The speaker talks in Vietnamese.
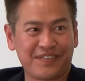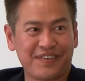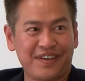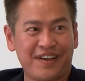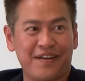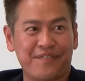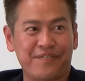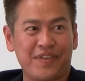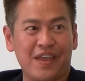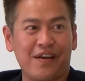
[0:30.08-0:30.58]

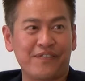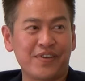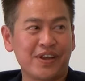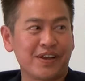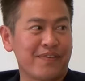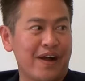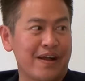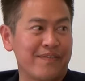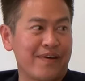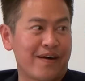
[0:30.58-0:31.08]
ờ, nhờ viết
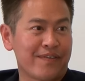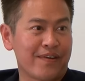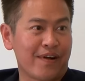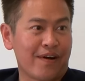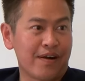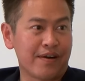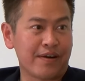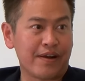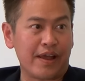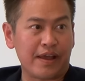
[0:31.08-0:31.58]
cái bài báo
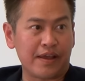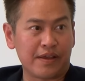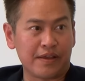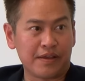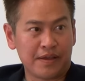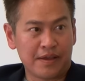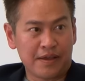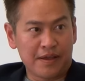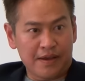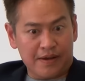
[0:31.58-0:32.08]
đó để
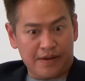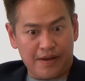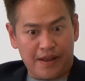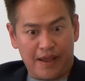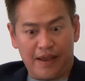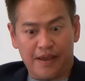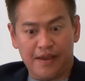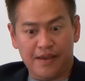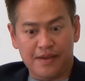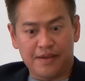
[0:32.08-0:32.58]

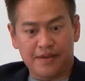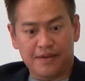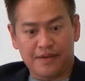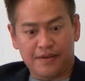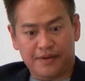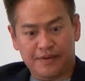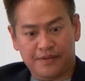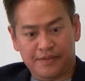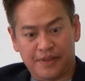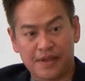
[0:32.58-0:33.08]
để
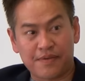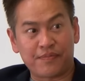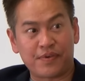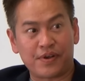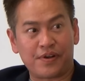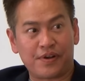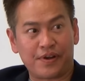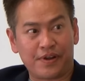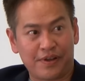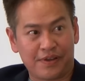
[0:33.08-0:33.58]
tìm
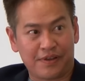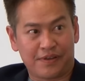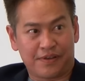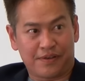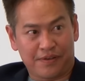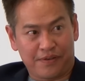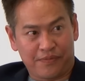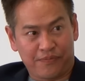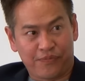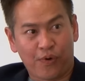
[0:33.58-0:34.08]
người
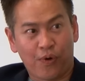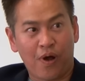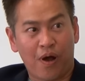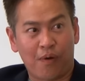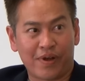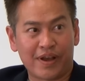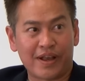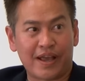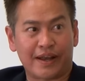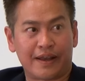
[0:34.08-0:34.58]
vô
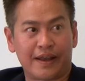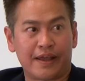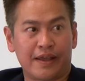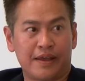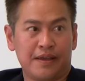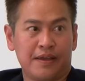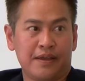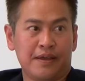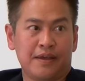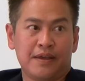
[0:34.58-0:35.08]
học cái ngành
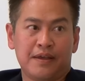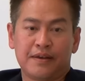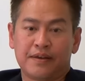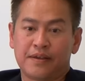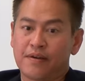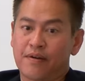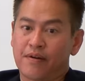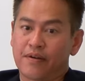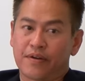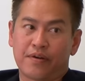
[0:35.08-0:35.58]
này
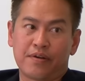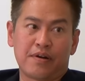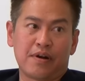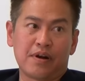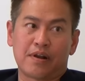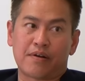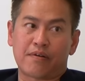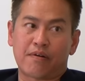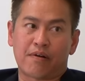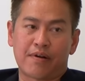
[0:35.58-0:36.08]
thì họ nói
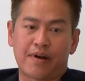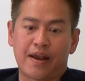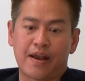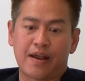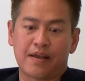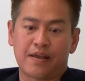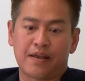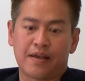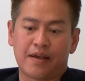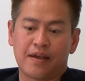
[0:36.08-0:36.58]
rất là rõ
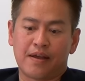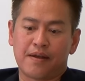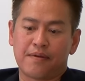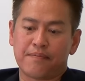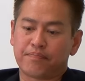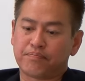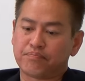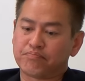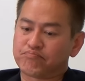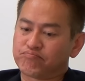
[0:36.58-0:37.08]
ràng
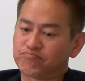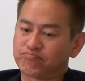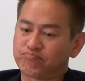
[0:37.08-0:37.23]
um,